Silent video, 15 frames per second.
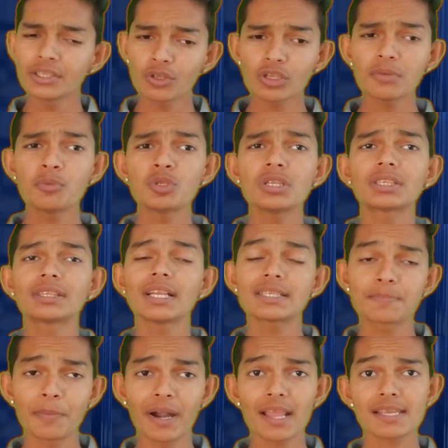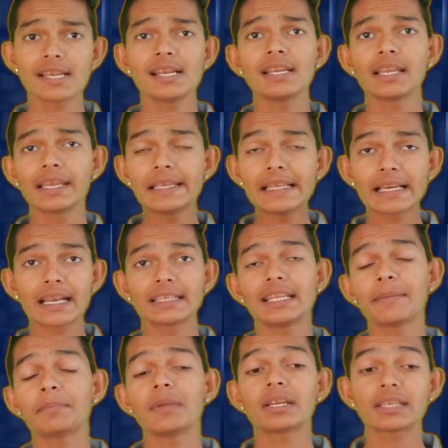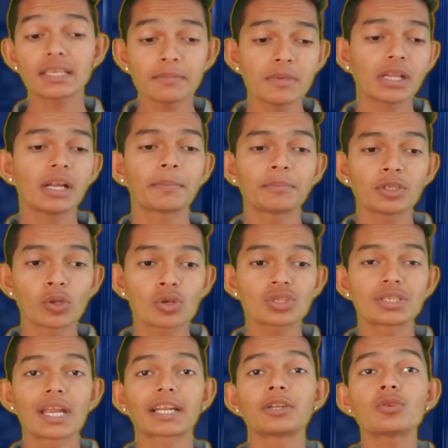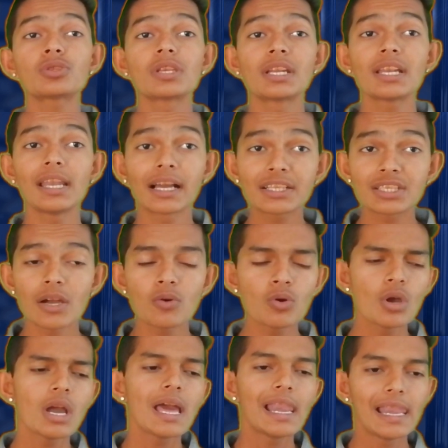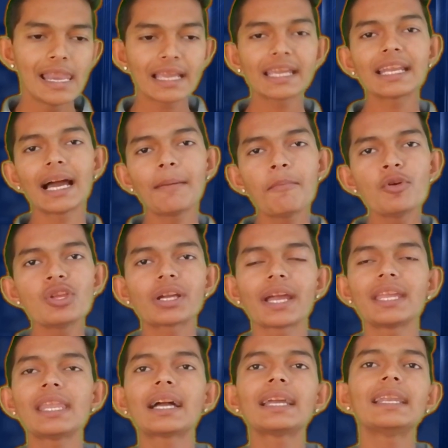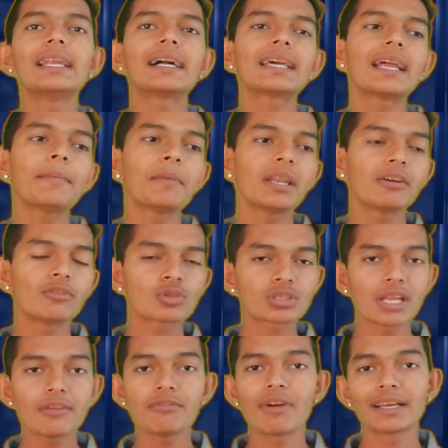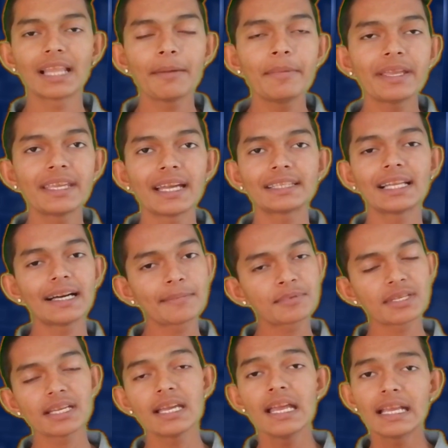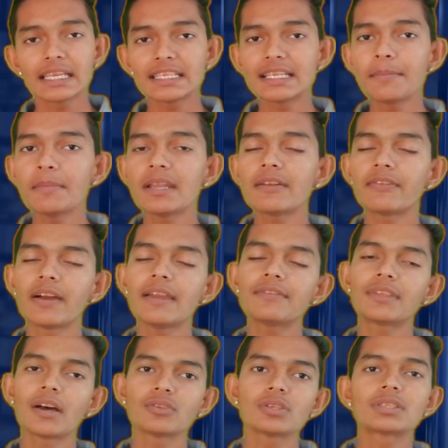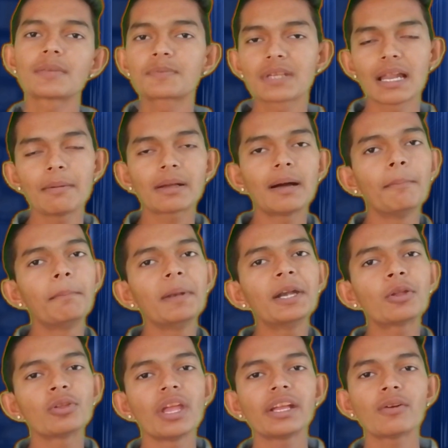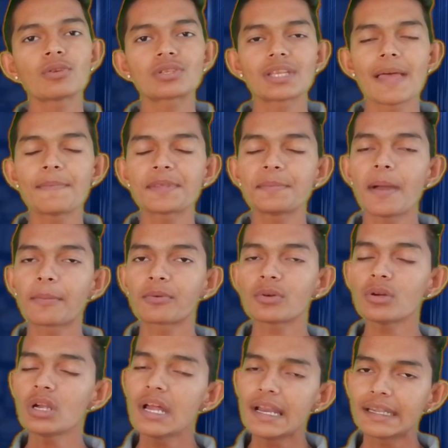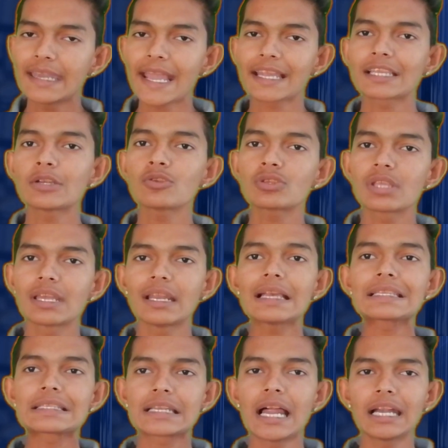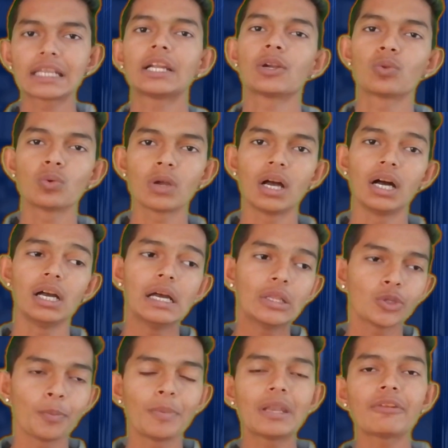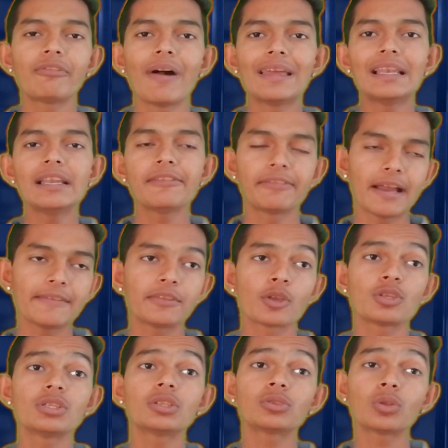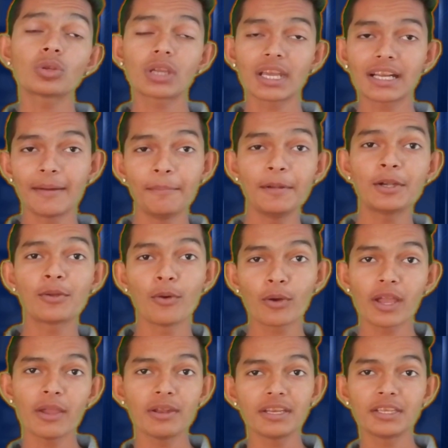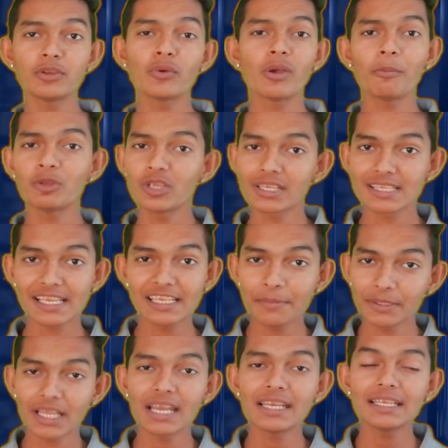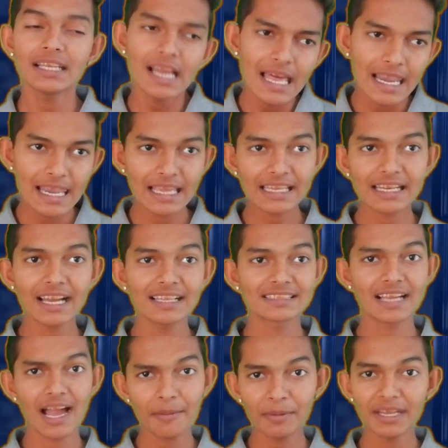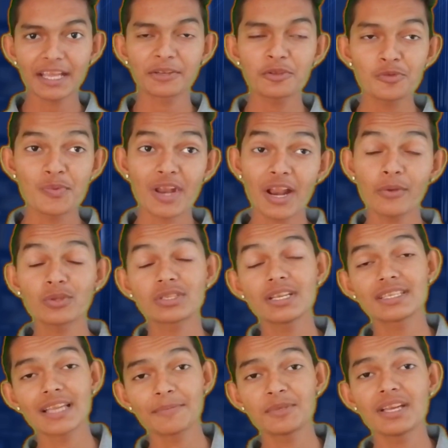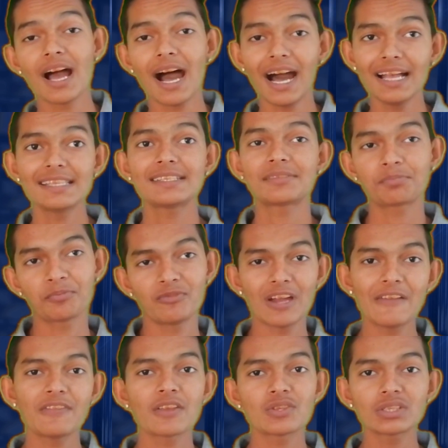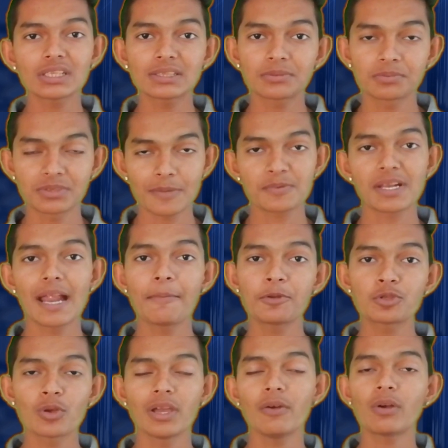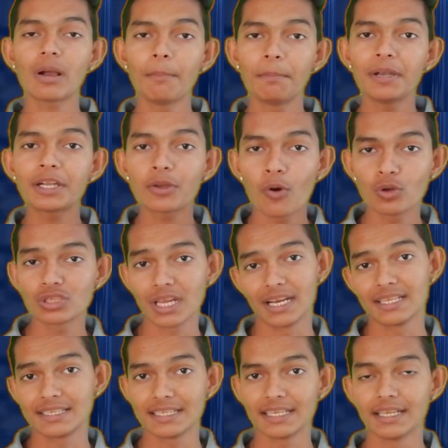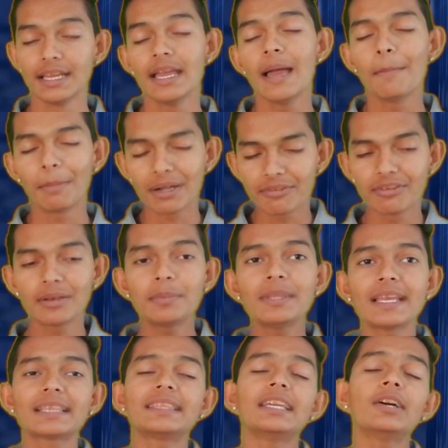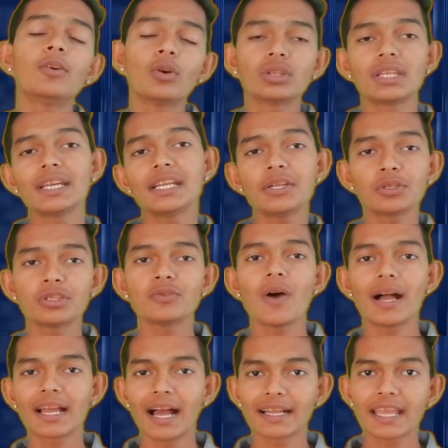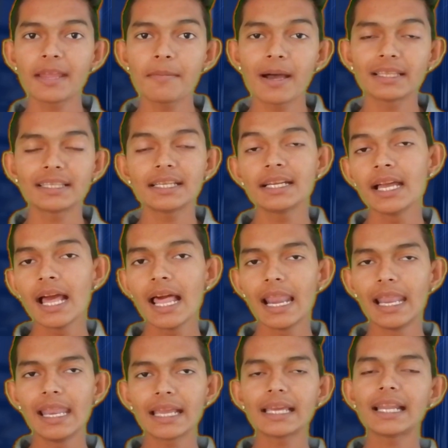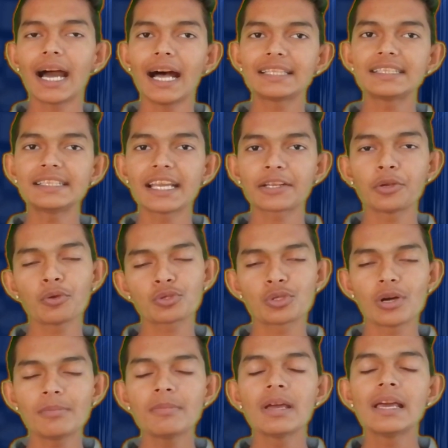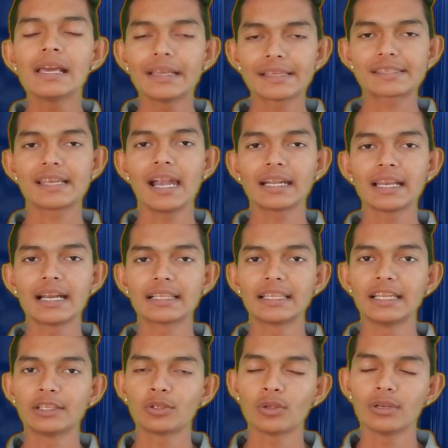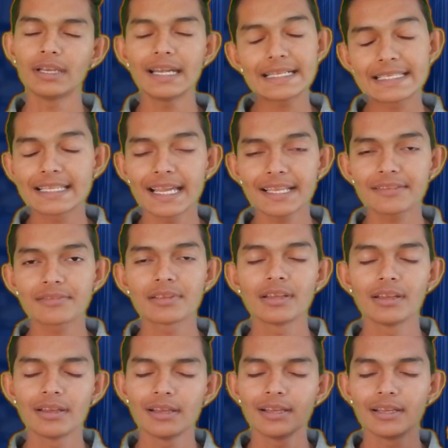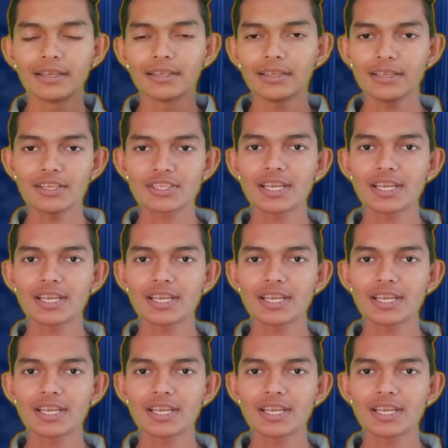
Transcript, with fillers: क्योंकि मुझे इतना बड़ा चैनल नहीं लग रहा था अपना कि मैं अपने थोड़ा टेक न्यूज देने लग जाऊं लेकिन अब मुझे कहीं ना कहीं लग रहा है मैंने उस टाइम वादा भी किया था आपसे कि जब मेरे फाइव सब्सक्राइबर कंप्लीट हो जाएंगे उस टाइम से मैं आपको टेक न्यूज देना स्टार्ट कर दूंगा तो मेरे फाइनली फाइव तो क्या कंप्लीट हो गए नहीं हुए मुझे एक्जैक्टली पता नहीं लेकिन हाँ जहां मैं टेक न्यूज बना रहा हूँ उसके हिसाब से आज फाइव थाउजेंड सब्सक्राइबर जो है वो कंप्लीट हो जाना चाहिए बट फिर भी देखते हैं होते या नहीं होते वो आगे ही बात है लेकिन आज की टेक न्यूज तो हम स्टार्ट करते हैं तो लेट्स गेट